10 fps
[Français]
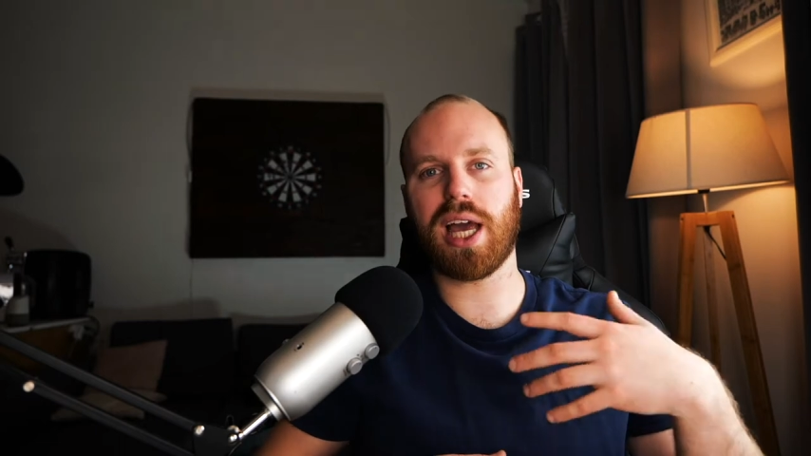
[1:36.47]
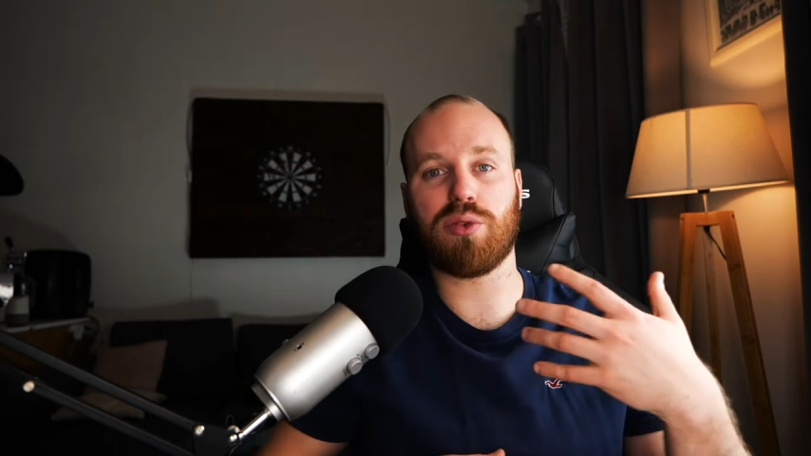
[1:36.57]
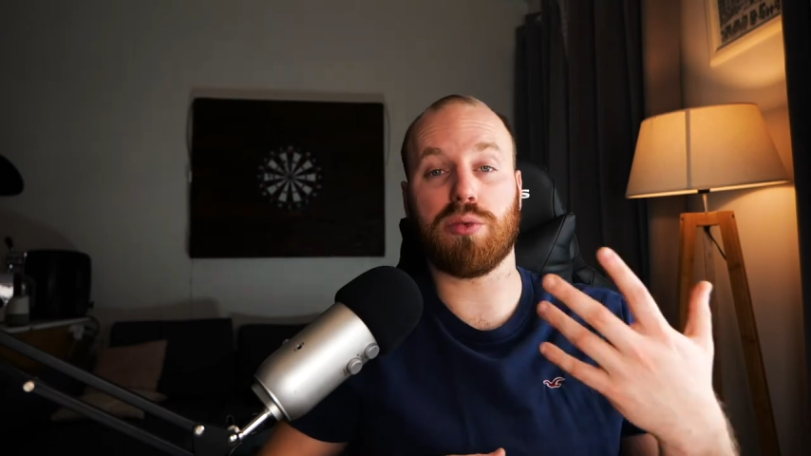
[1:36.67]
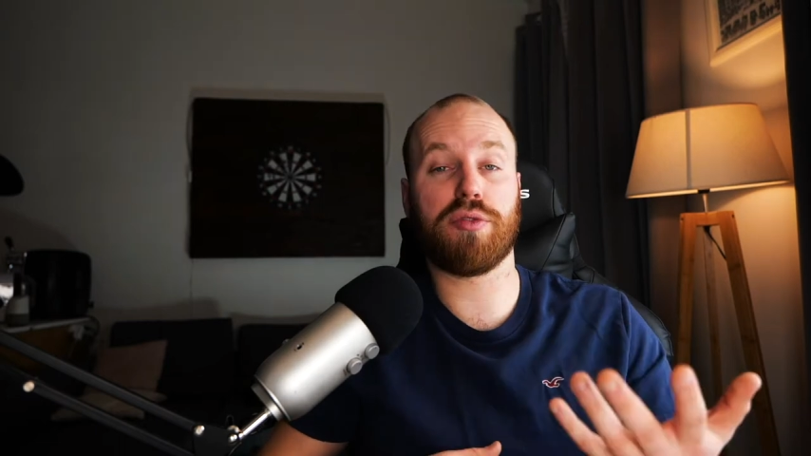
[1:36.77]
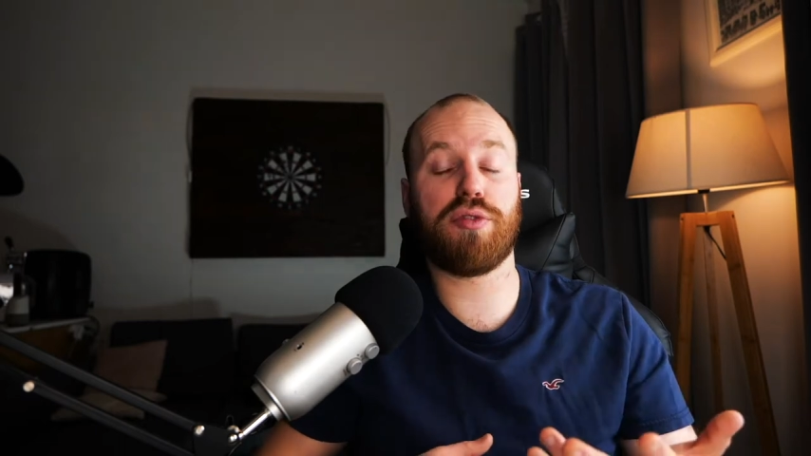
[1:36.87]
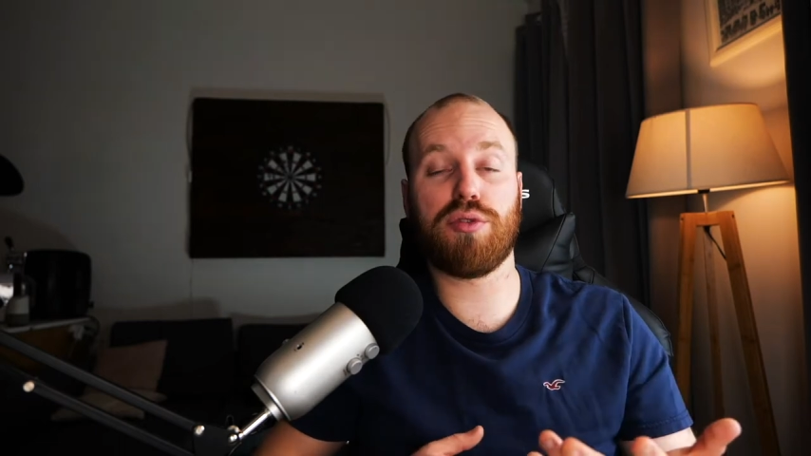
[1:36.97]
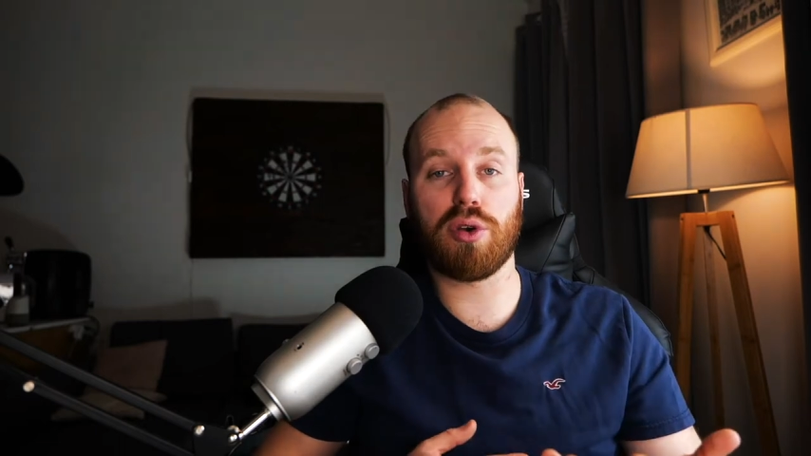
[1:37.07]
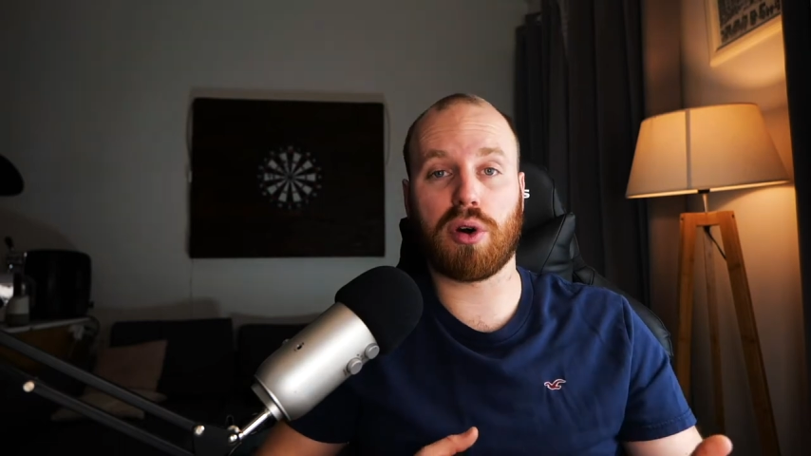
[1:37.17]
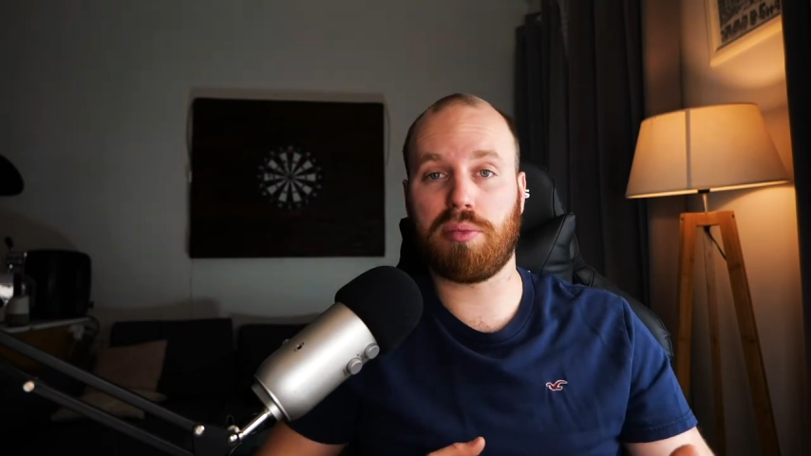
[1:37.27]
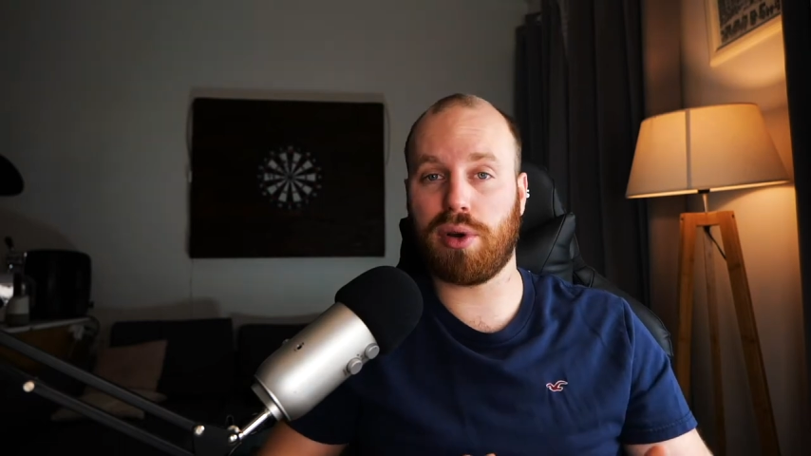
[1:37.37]
à ton
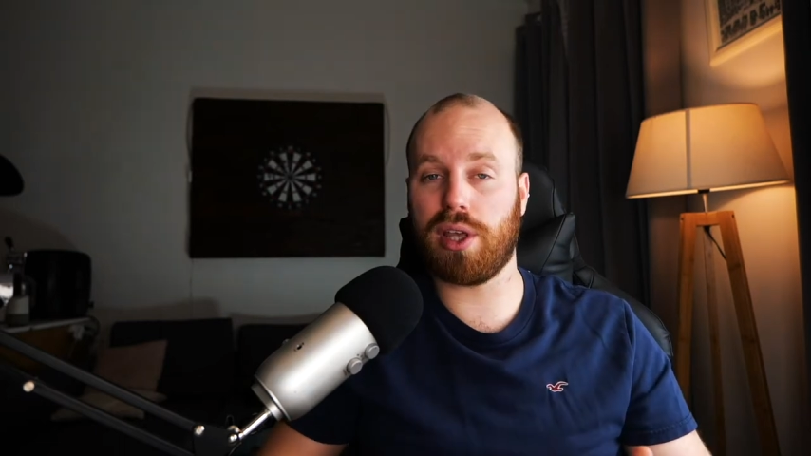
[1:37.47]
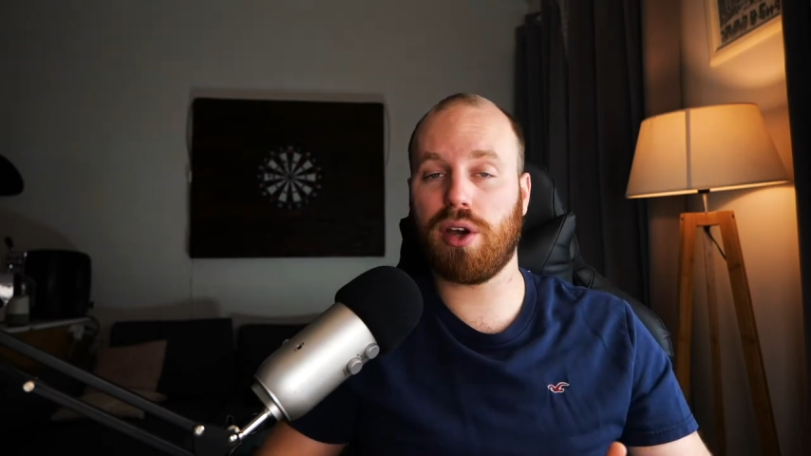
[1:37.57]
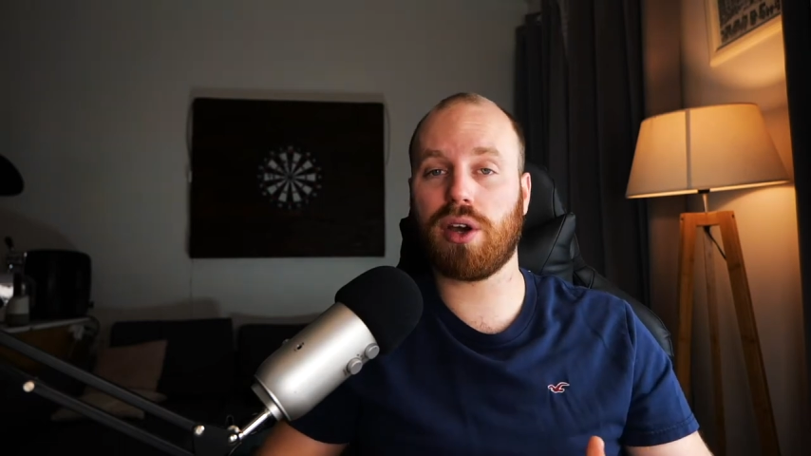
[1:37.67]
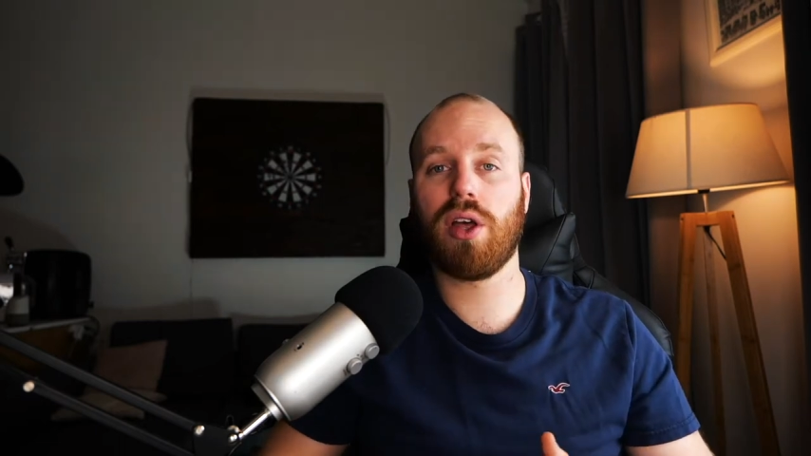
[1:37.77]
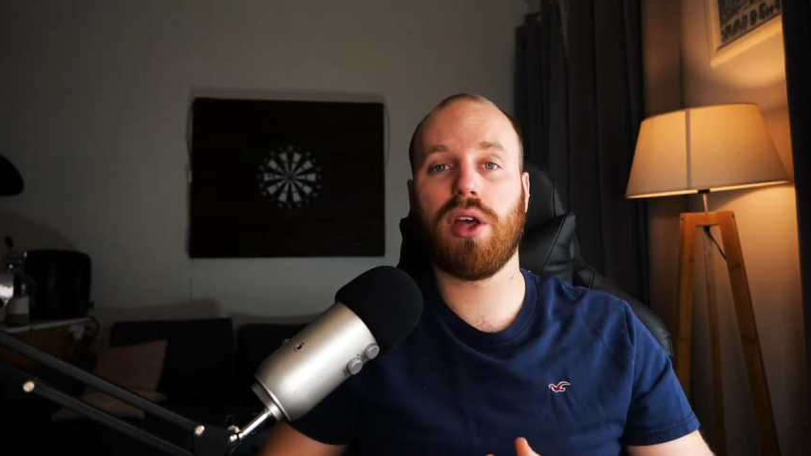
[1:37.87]
futur employeur